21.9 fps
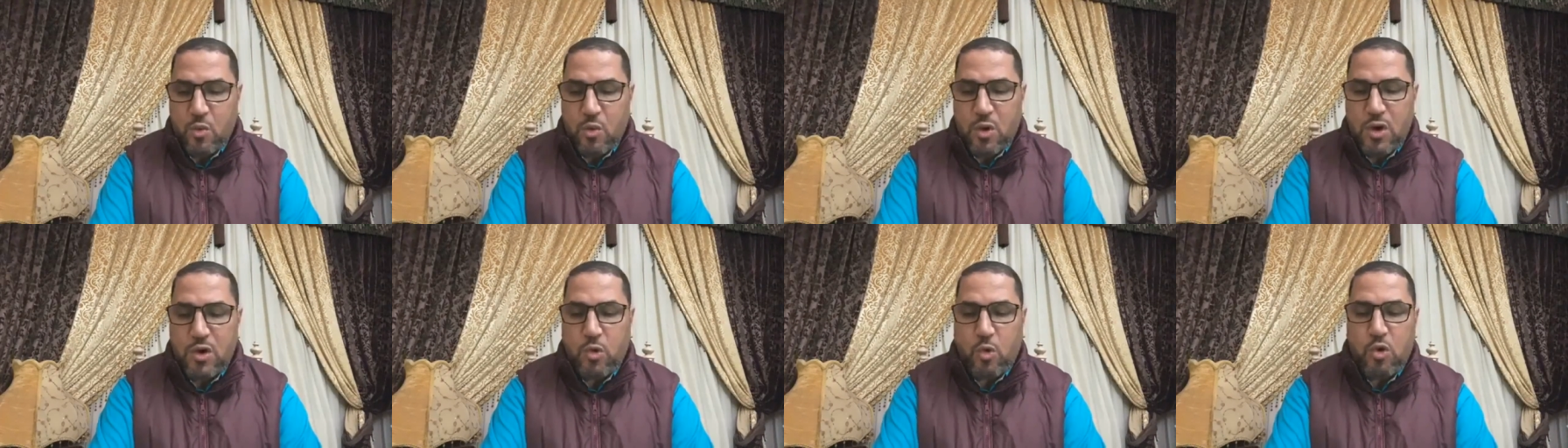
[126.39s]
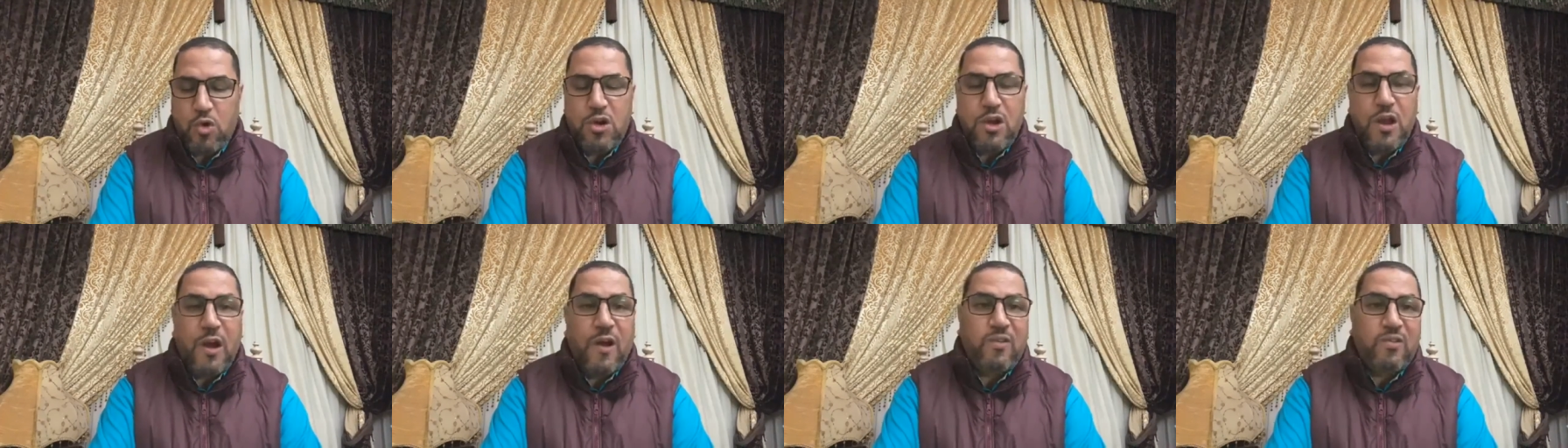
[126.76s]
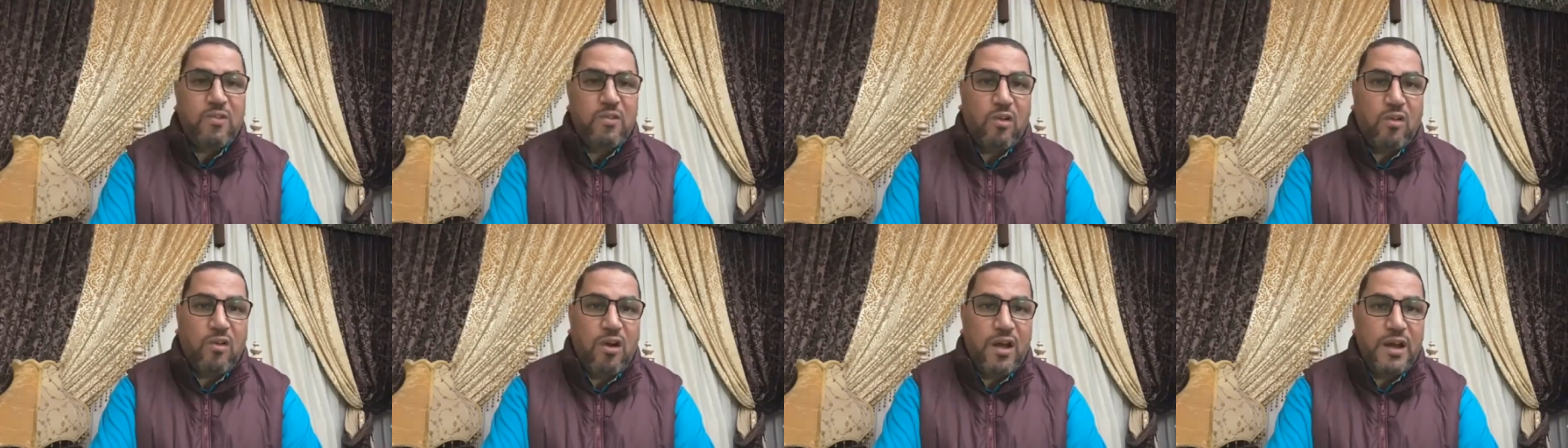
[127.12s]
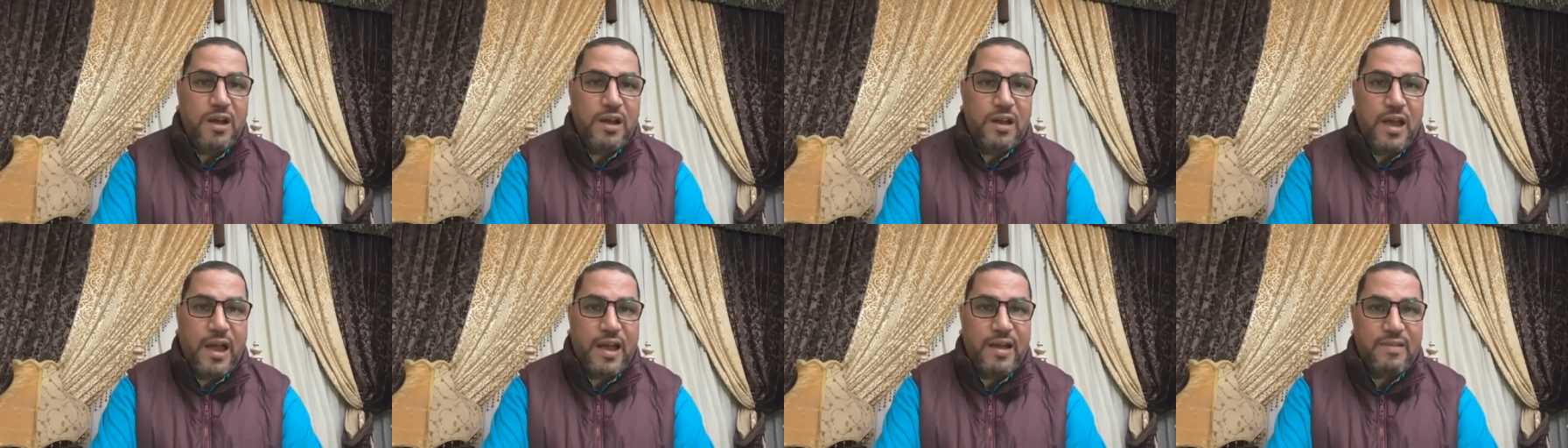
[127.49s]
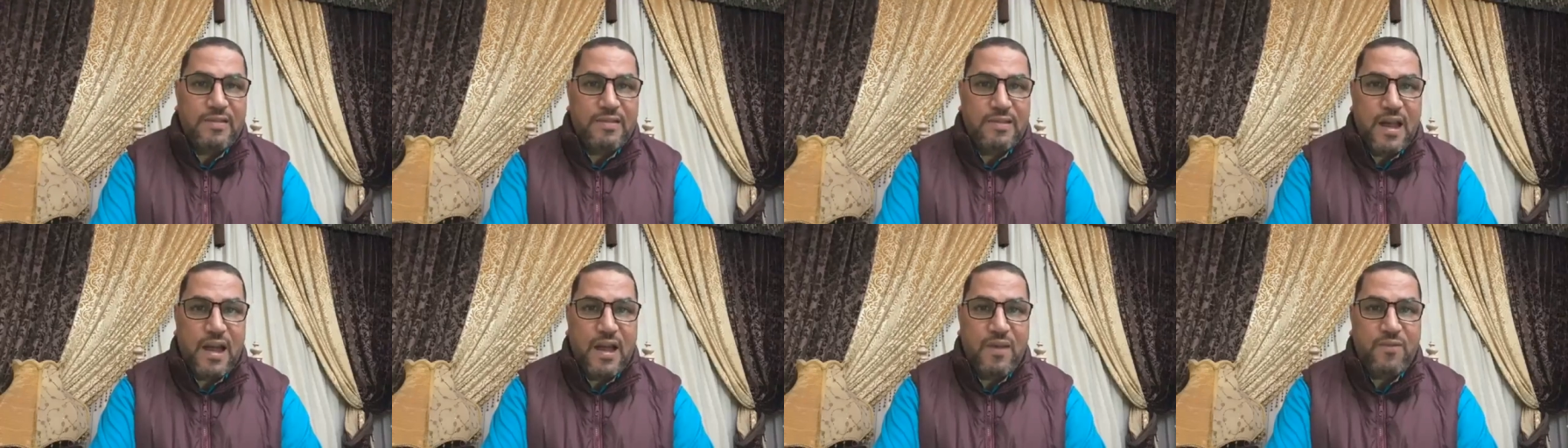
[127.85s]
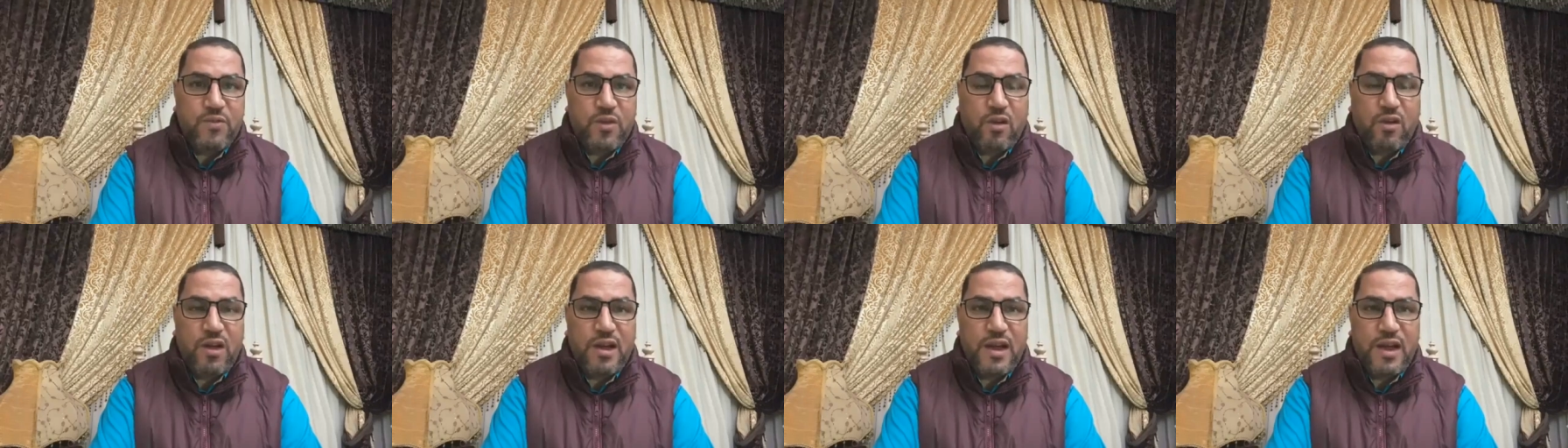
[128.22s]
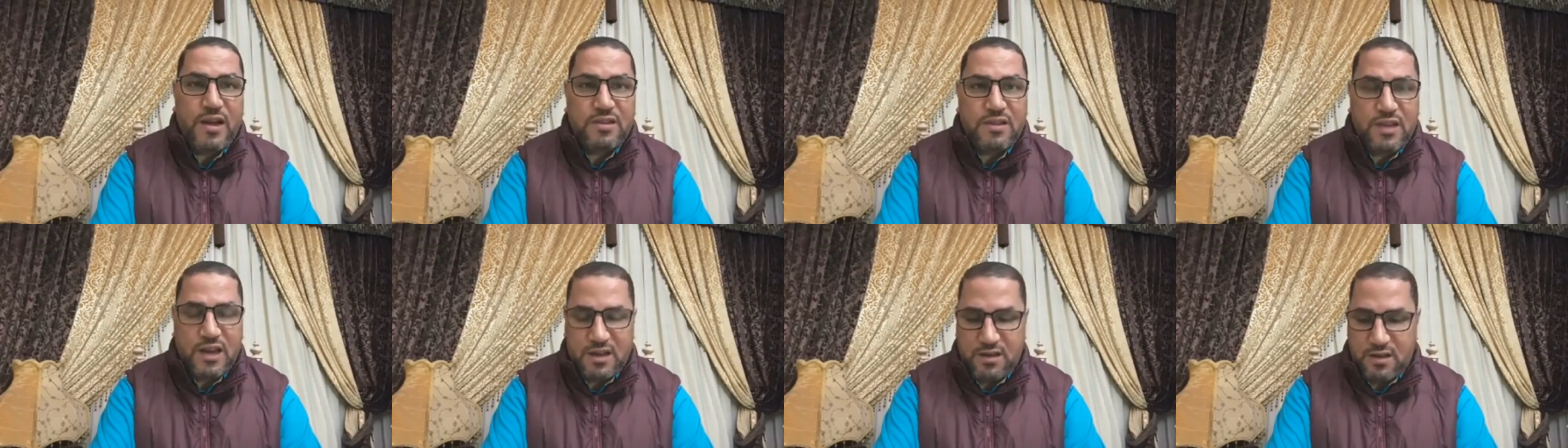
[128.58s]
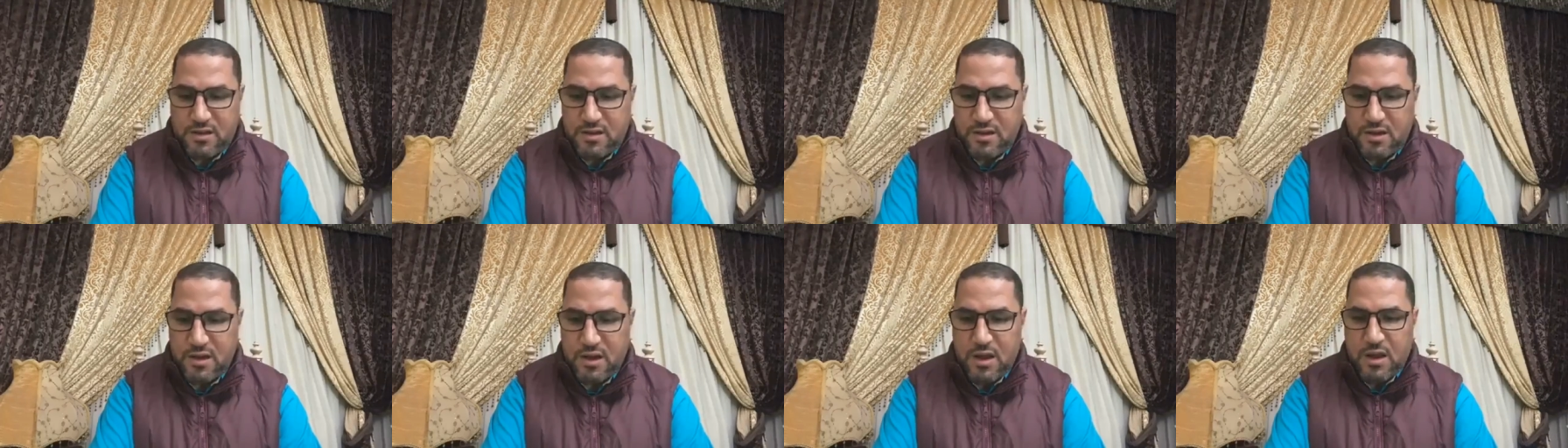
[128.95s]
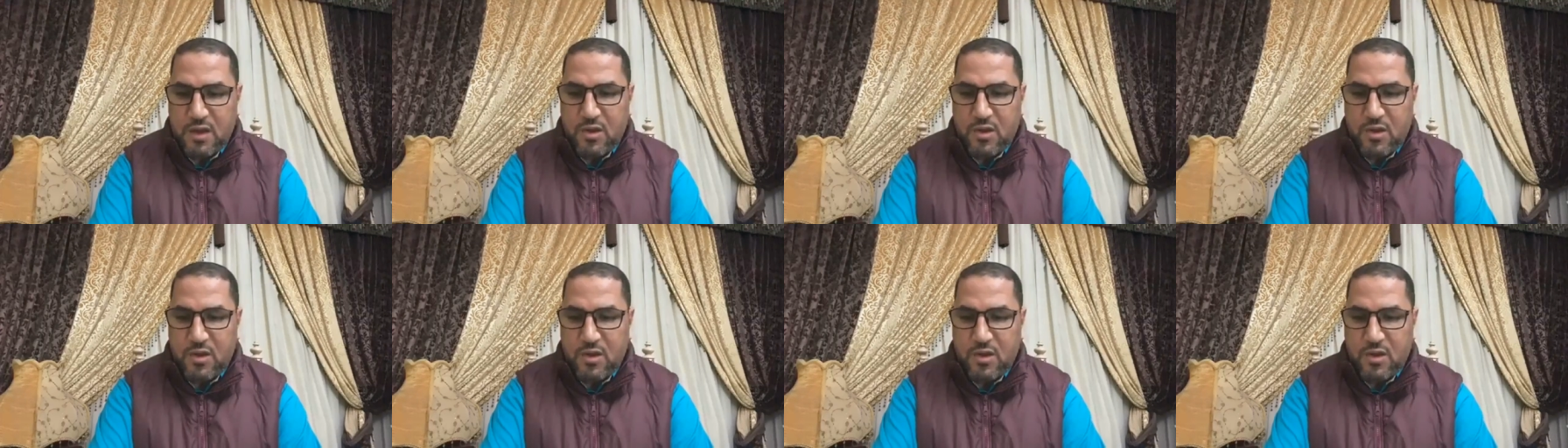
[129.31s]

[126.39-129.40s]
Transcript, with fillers: ولكل أصدقائي الأعزاء في قناة تن